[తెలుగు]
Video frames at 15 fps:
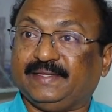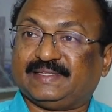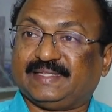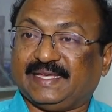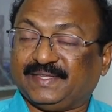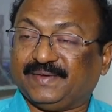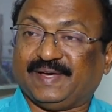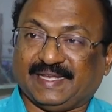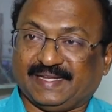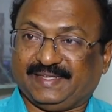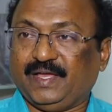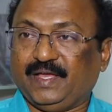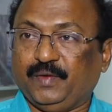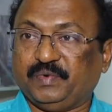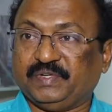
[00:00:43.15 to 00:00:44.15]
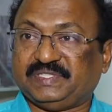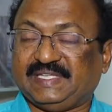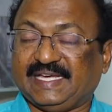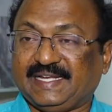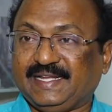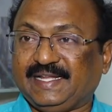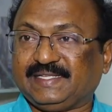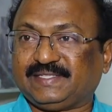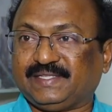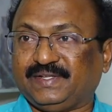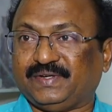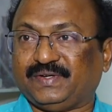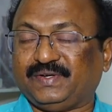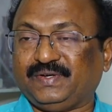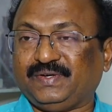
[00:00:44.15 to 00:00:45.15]
చదవాలి ఇప్పుడు
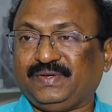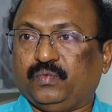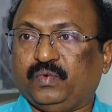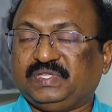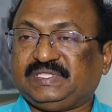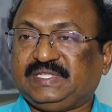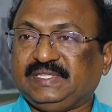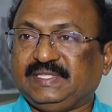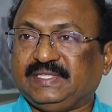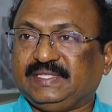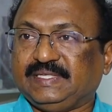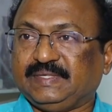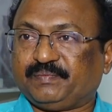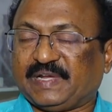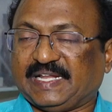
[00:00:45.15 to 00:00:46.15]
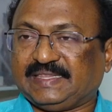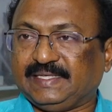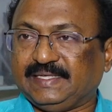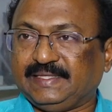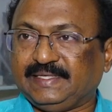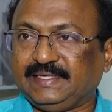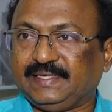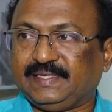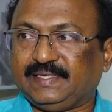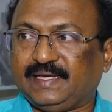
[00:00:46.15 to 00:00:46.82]
జర్నల్స్లో వచ్చింది ప్రతిదీ